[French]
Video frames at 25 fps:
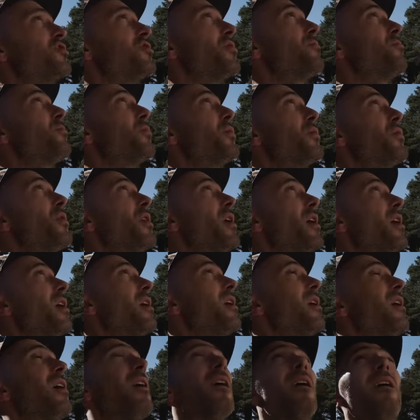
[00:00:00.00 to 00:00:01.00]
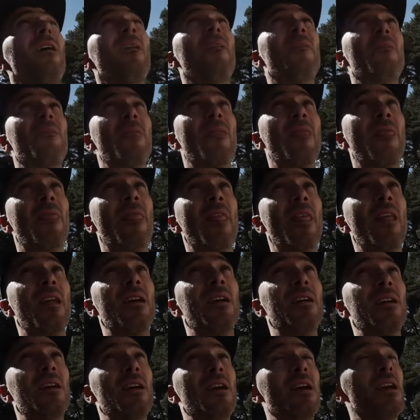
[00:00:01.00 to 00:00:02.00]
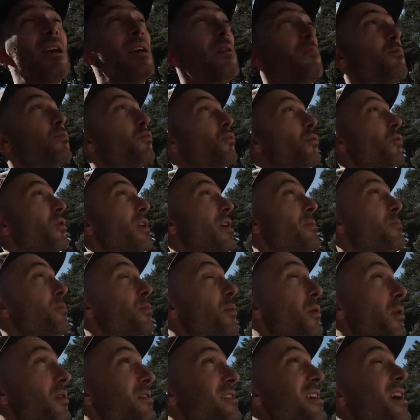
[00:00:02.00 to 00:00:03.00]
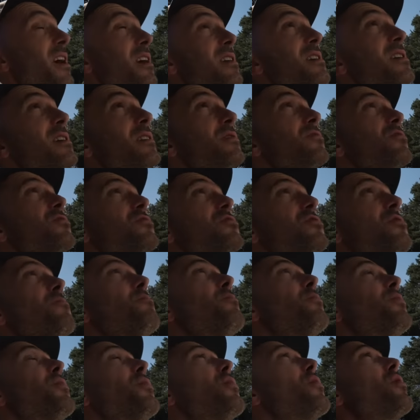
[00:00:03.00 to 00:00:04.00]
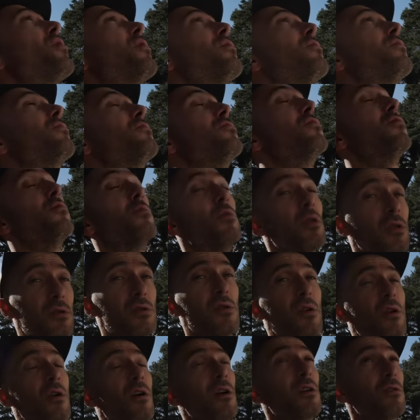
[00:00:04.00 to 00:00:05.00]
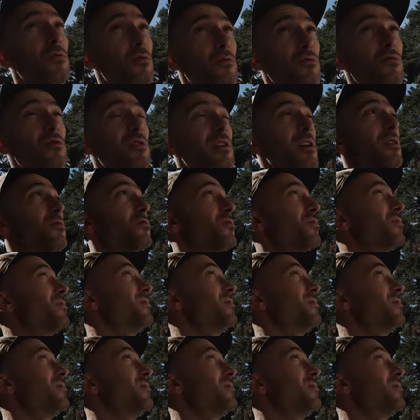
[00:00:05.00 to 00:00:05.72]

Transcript: jumpers et pour les portes arrière de jumpers, de boxeurs et de Ducato.